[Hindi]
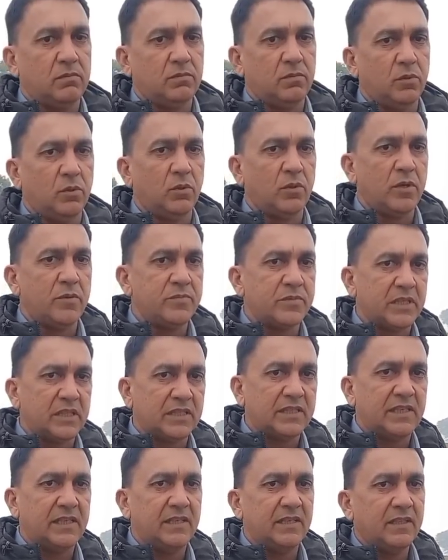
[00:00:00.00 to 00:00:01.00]
दोनों टाइम
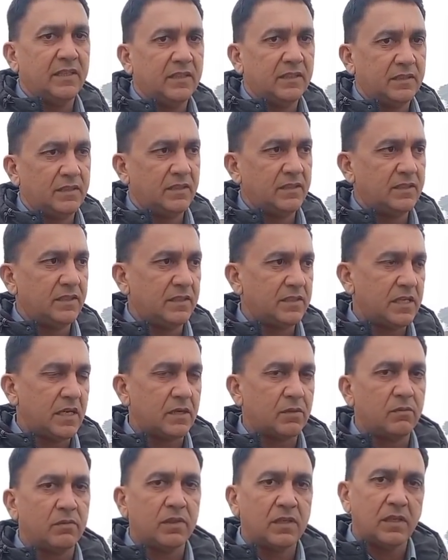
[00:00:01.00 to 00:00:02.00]
चलता है तीन से
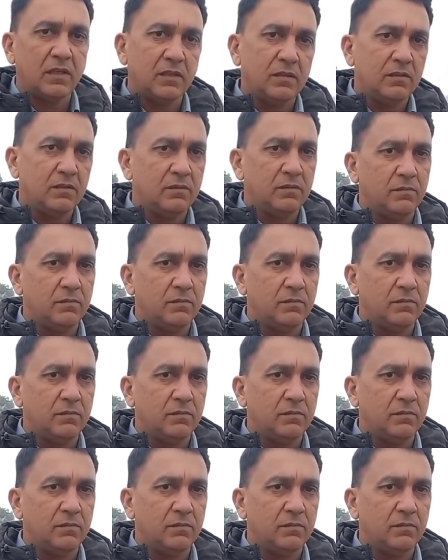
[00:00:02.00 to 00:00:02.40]
चार क्विंटल